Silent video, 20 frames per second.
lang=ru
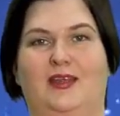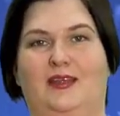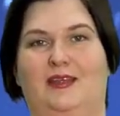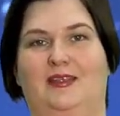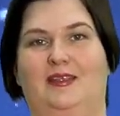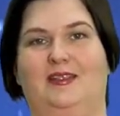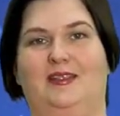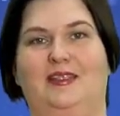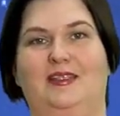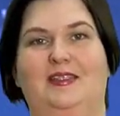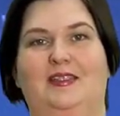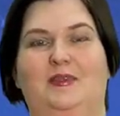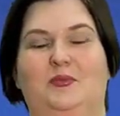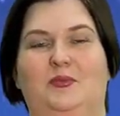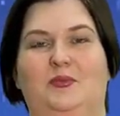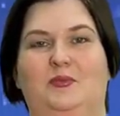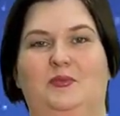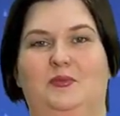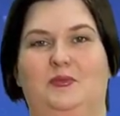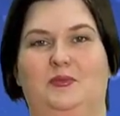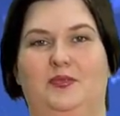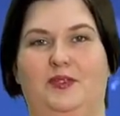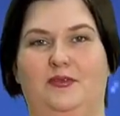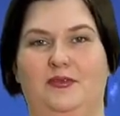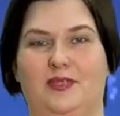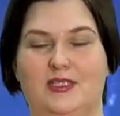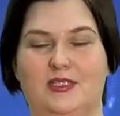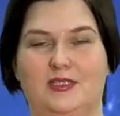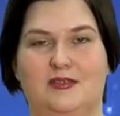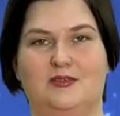Я рада
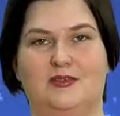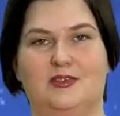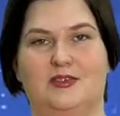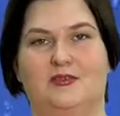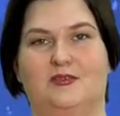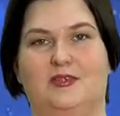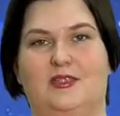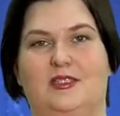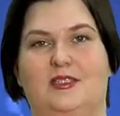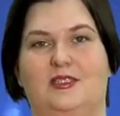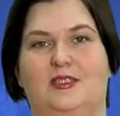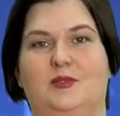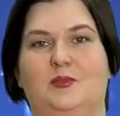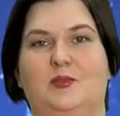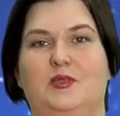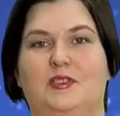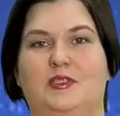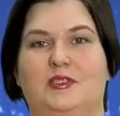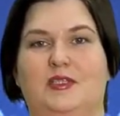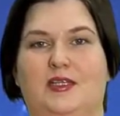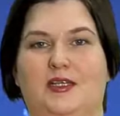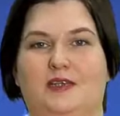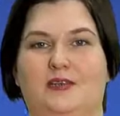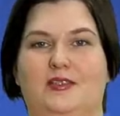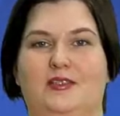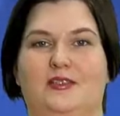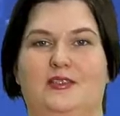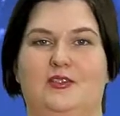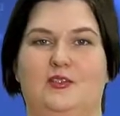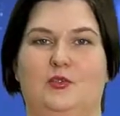приветствовать вас и
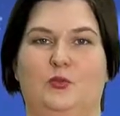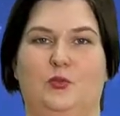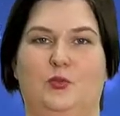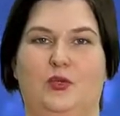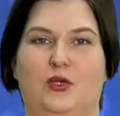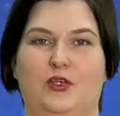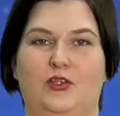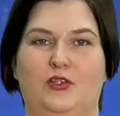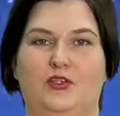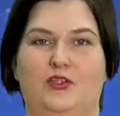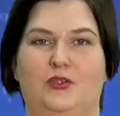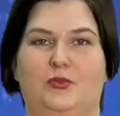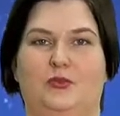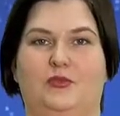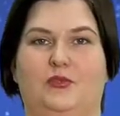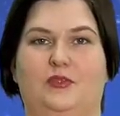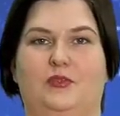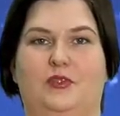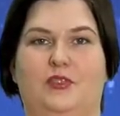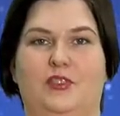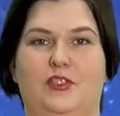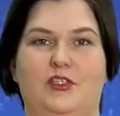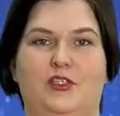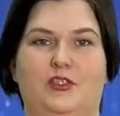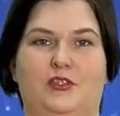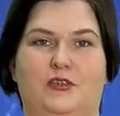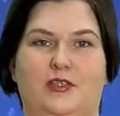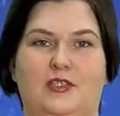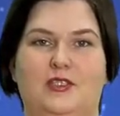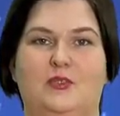поздравить с наступающим
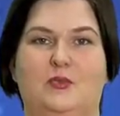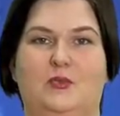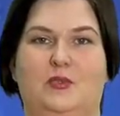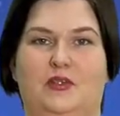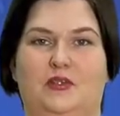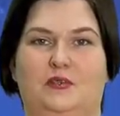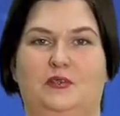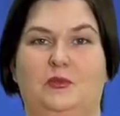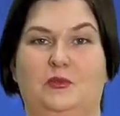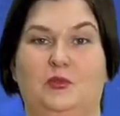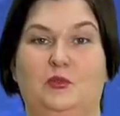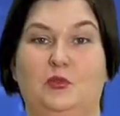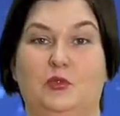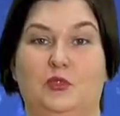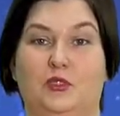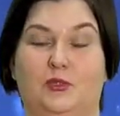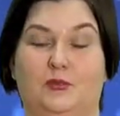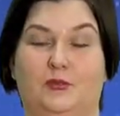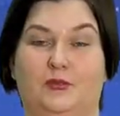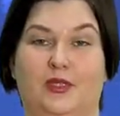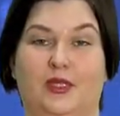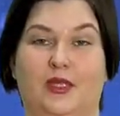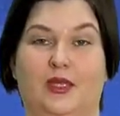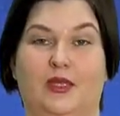2021 годом.